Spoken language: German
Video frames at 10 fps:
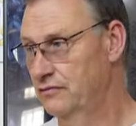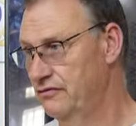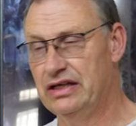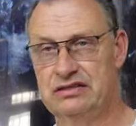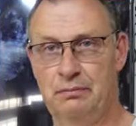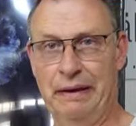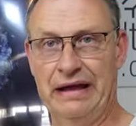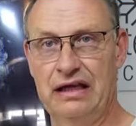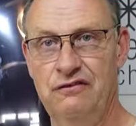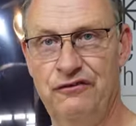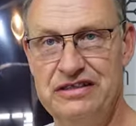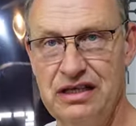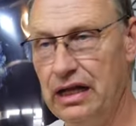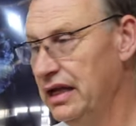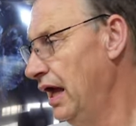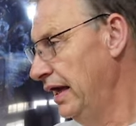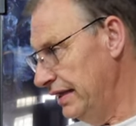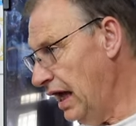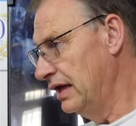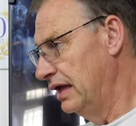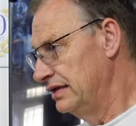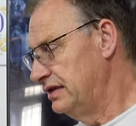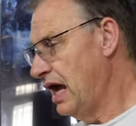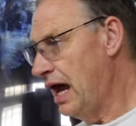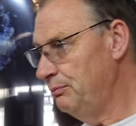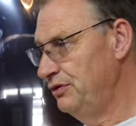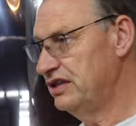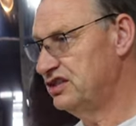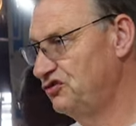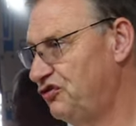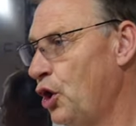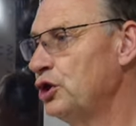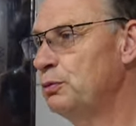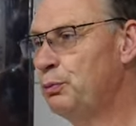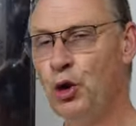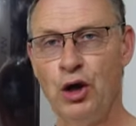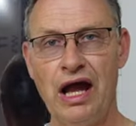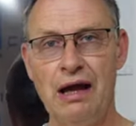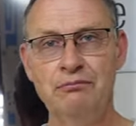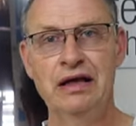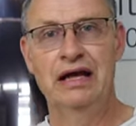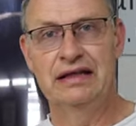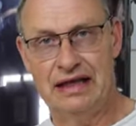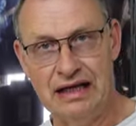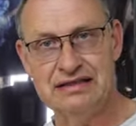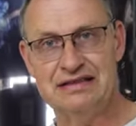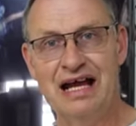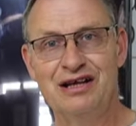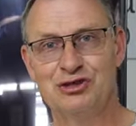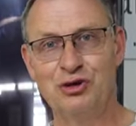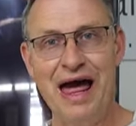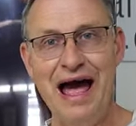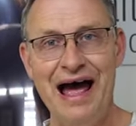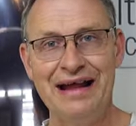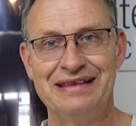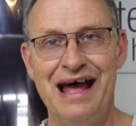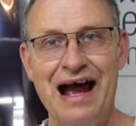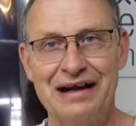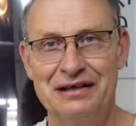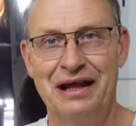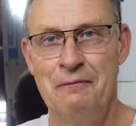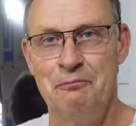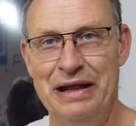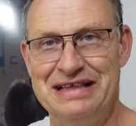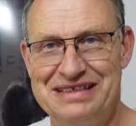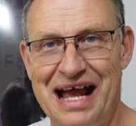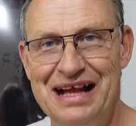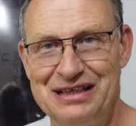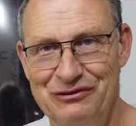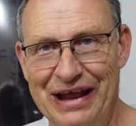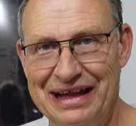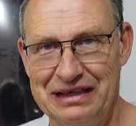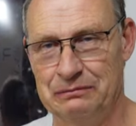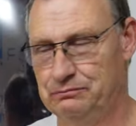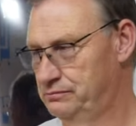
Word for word: Was die Berghilfe zahlt. Ja, die haben jetzt ein Förderprogramm, dass da Solaranlagen bezahlt werden.